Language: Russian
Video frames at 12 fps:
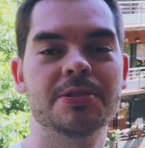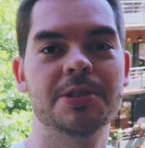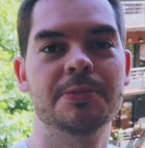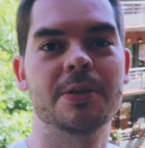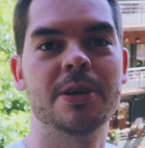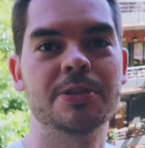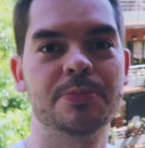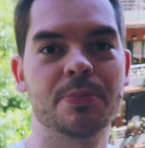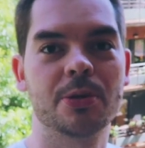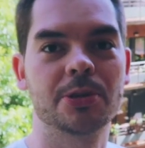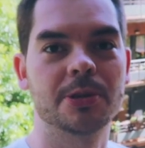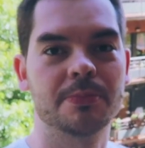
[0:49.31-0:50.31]
занимаюсь
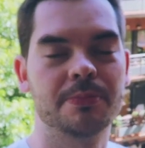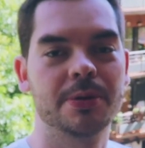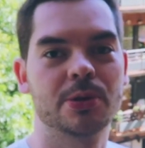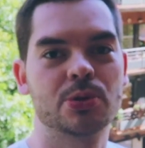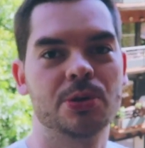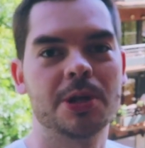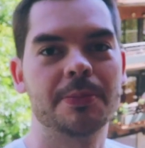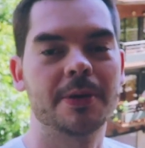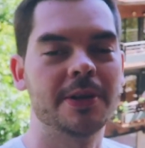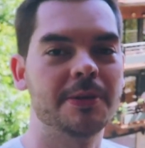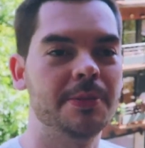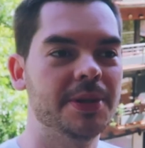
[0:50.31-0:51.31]
спортом, перешел на
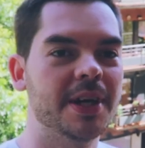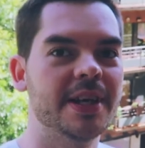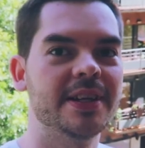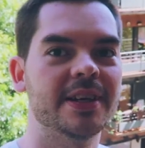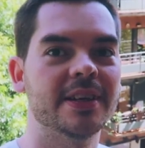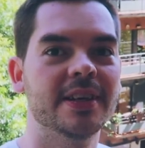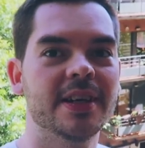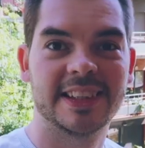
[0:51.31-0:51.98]
правильное питание.